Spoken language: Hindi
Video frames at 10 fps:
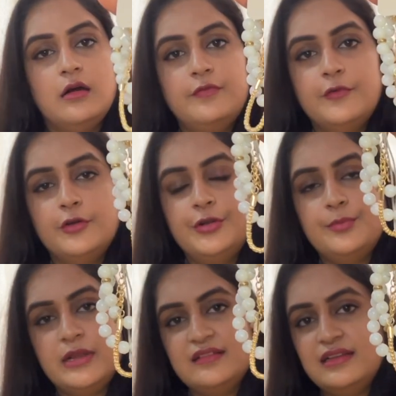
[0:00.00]
फोर
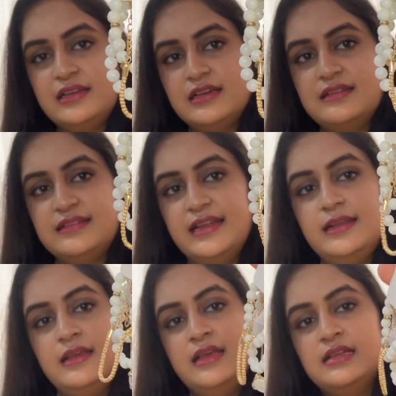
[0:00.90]
ब्रेसलेट का सेट
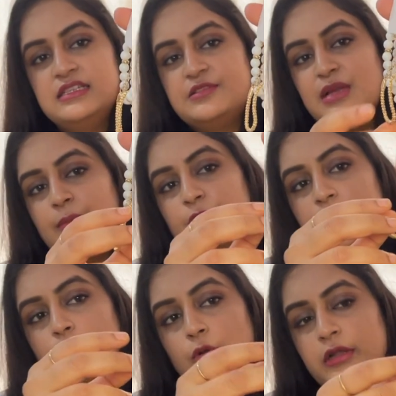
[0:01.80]
जिसमें आपको
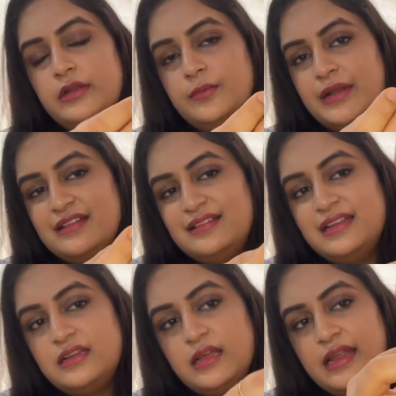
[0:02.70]
एक गोल्डन
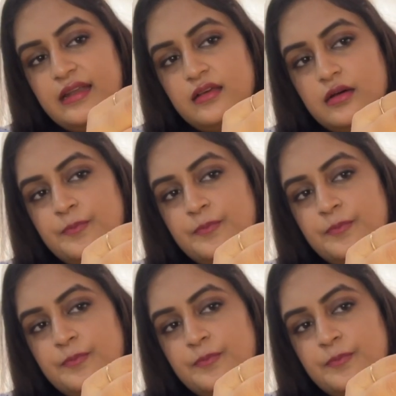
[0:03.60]
ब्रेसलेट एंड